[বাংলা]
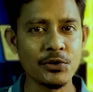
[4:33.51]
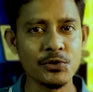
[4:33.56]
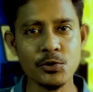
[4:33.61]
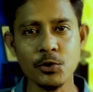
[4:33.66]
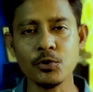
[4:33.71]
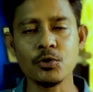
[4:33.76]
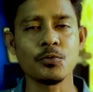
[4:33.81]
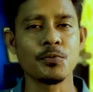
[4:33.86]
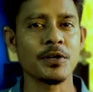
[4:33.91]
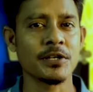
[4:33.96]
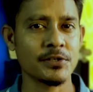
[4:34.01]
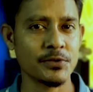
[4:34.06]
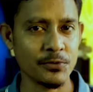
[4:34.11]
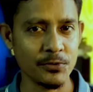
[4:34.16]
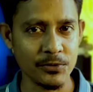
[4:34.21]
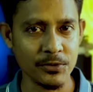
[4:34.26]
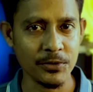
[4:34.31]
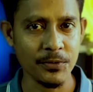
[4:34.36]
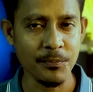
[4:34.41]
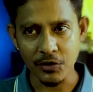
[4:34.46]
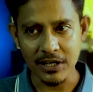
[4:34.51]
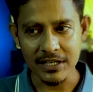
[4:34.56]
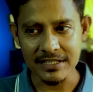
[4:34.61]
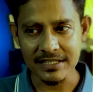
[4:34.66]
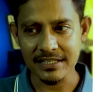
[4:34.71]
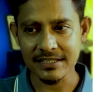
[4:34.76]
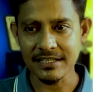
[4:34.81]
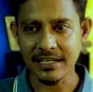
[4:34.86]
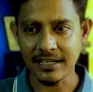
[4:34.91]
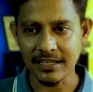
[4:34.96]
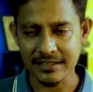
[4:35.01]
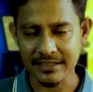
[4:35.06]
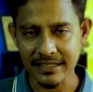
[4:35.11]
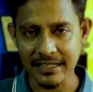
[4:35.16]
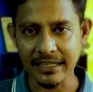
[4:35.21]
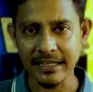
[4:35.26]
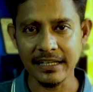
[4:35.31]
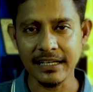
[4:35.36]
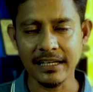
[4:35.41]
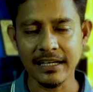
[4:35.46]
ছোট মাছগুলো এই যে যারা
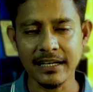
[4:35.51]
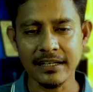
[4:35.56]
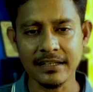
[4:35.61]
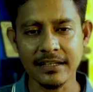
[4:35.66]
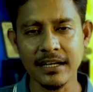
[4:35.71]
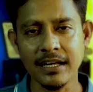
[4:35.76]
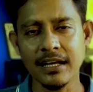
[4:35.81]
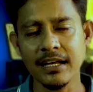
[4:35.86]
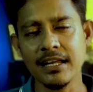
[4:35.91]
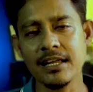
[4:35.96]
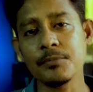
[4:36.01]
সিঙ্গেল কাটা